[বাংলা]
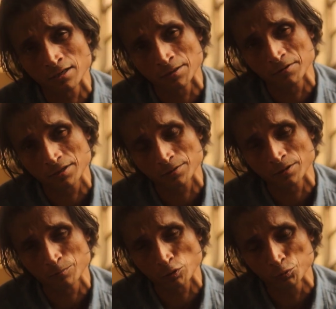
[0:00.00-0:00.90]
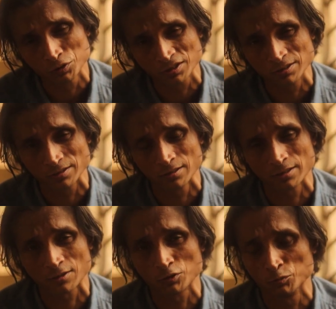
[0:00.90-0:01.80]
আমার পরবর্তী
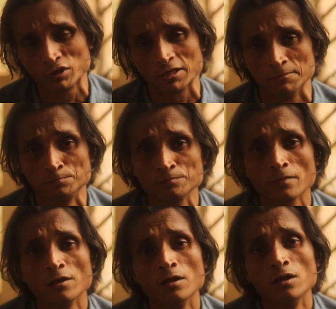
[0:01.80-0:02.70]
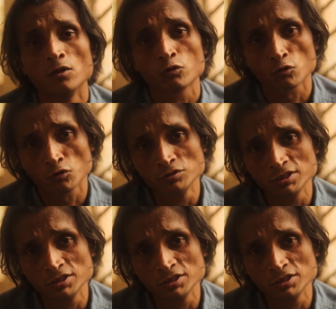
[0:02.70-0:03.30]
কাউকে বলে গেলাম তখন